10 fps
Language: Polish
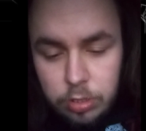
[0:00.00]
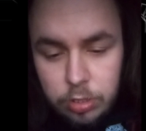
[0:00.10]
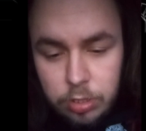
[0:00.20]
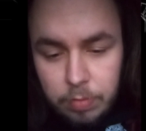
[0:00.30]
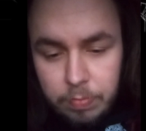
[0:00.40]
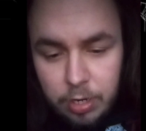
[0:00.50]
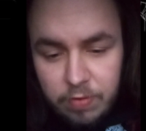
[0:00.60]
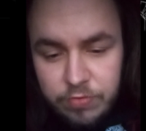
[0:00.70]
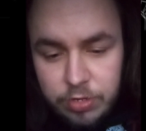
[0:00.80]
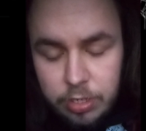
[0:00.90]

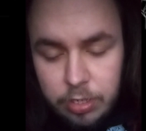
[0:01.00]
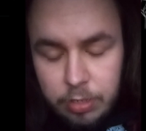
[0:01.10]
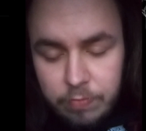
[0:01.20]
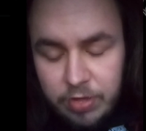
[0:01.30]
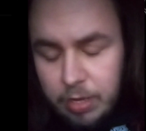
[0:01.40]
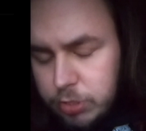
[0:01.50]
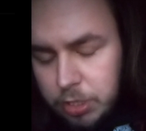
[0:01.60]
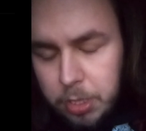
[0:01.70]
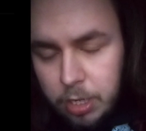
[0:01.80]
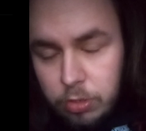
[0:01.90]
naprawdę wiem,
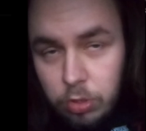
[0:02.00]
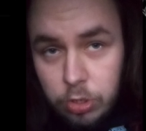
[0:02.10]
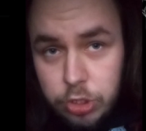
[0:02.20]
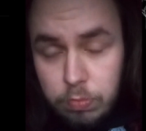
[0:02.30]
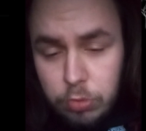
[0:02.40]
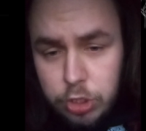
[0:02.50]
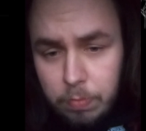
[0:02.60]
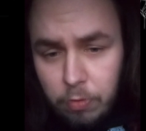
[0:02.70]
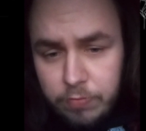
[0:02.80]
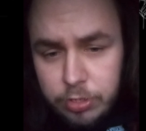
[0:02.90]
że wielu osób może
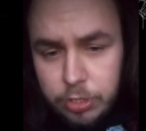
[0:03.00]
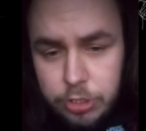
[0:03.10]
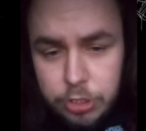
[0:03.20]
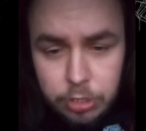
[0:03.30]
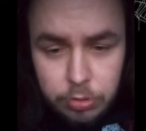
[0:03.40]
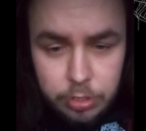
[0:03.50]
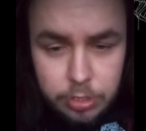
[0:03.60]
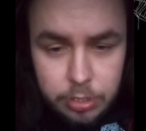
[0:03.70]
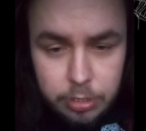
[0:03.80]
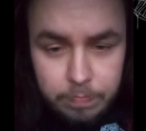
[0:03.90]
powiedzieć, że to
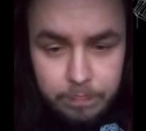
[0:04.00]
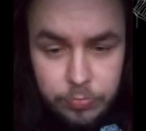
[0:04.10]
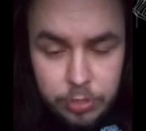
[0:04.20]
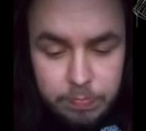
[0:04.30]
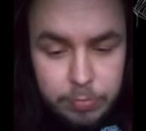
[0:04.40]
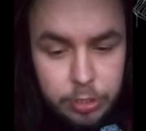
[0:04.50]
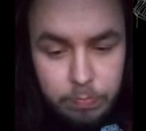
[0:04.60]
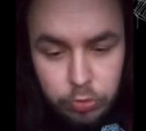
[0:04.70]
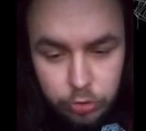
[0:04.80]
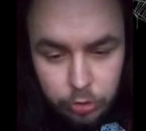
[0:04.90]
jest niezbyt
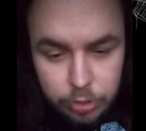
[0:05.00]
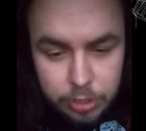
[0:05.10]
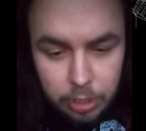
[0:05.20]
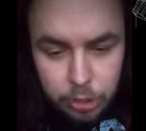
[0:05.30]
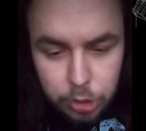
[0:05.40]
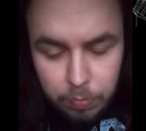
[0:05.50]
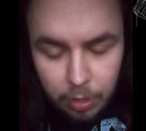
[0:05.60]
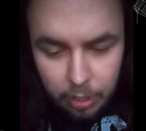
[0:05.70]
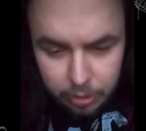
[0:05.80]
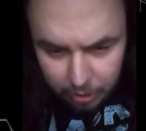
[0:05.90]
imponująca liczba,
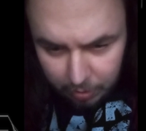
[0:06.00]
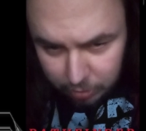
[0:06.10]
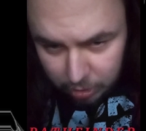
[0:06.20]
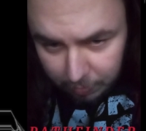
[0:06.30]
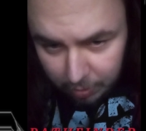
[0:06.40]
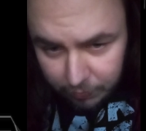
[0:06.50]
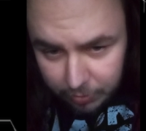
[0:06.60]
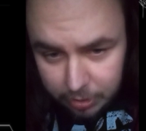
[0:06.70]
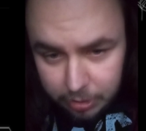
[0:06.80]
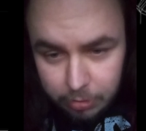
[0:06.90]
ale dla mnie naprawdę
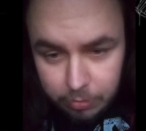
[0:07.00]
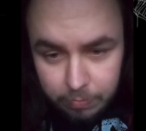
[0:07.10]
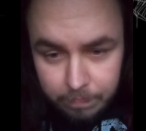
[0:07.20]
jest to